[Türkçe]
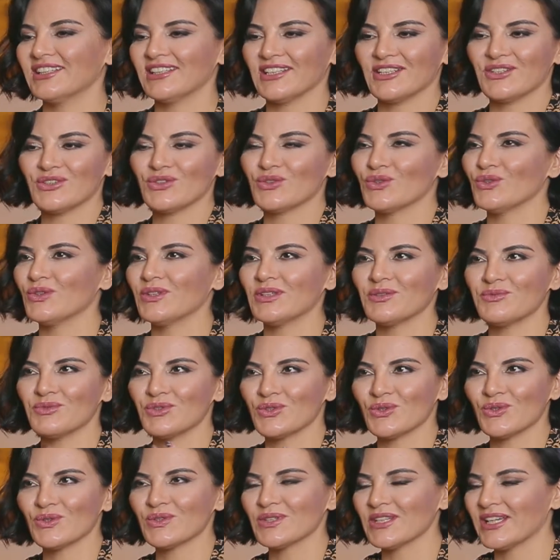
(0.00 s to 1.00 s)
Yani söylediğim
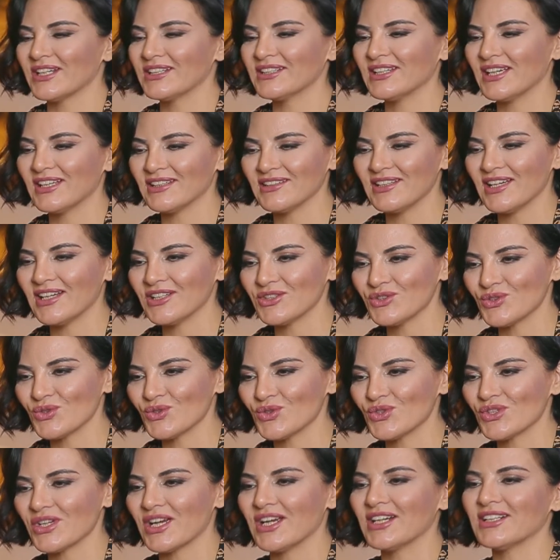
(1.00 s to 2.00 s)
sözlerden daha
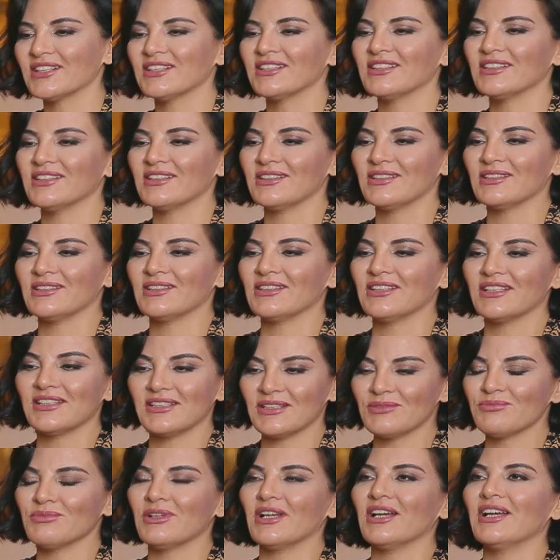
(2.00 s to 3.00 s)
çok
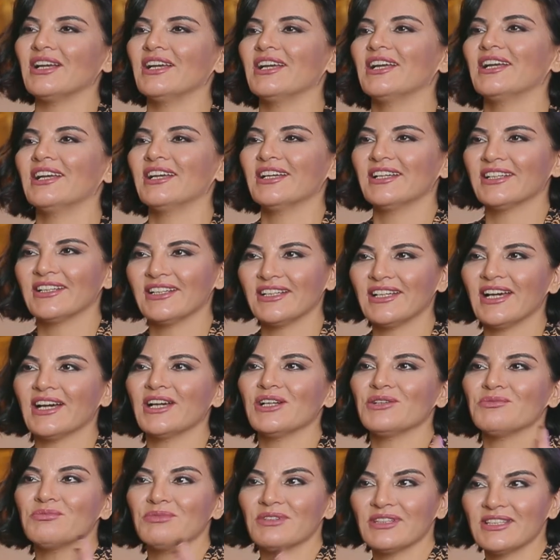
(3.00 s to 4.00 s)
şarkılarımla
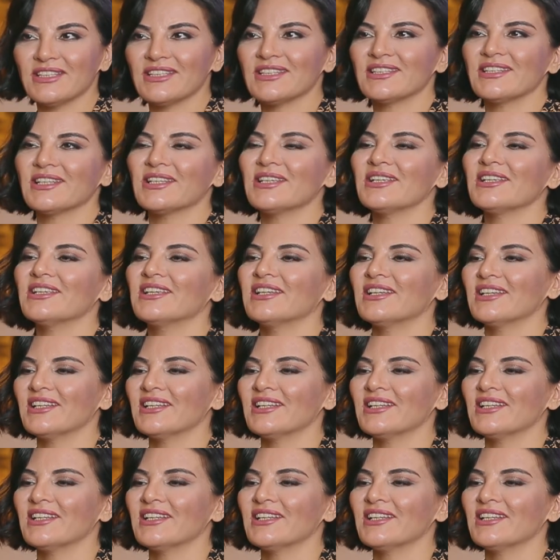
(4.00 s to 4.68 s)
kalbinizde